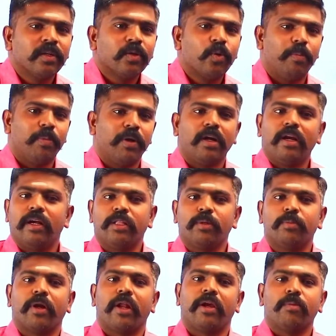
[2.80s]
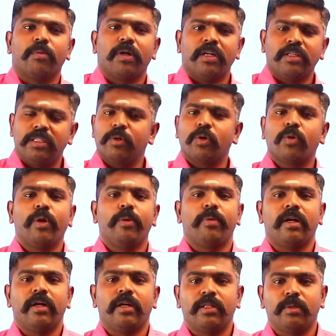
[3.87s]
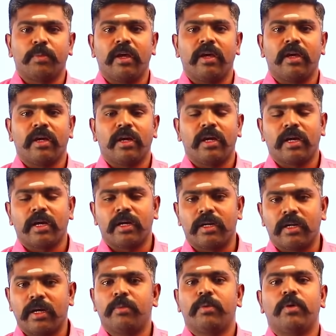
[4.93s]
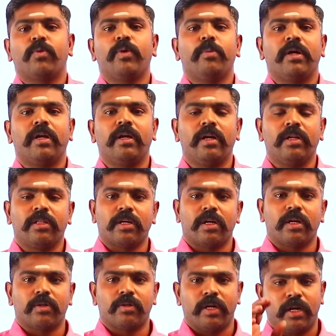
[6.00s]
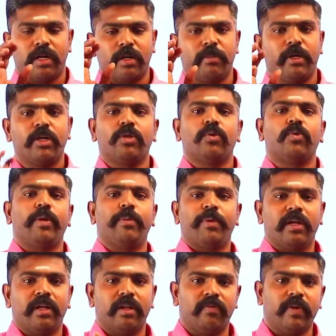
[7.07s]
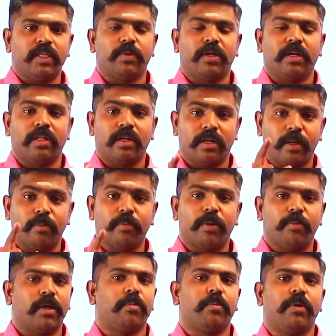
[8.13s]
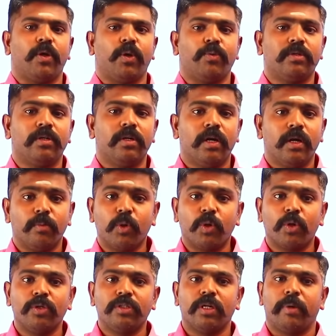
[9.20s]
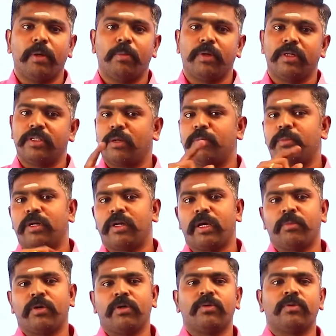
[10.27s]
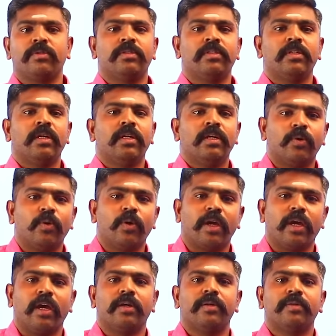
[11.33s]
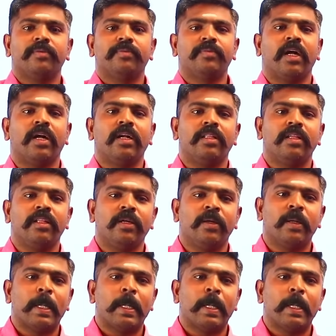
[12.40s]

குறிப்புகள் எடுத்து படிக்கணுமா நிச்சயமாக குறிப்புகள் எடுத்து படிங்க கட்டாயமாக குறிப்புகள் எடுத்து தான் ஆகணும் ஏன்னா நம்ம எடுத்த குறிப்புகளை ரிவைஸ் பண்ண தான் டைம் ரொம்ப கம்மியாகும் புக்கு வச்சு அப்படி படித்தா ரொம்ப டைம் ஆகும் ஓகேயா அடுத்தது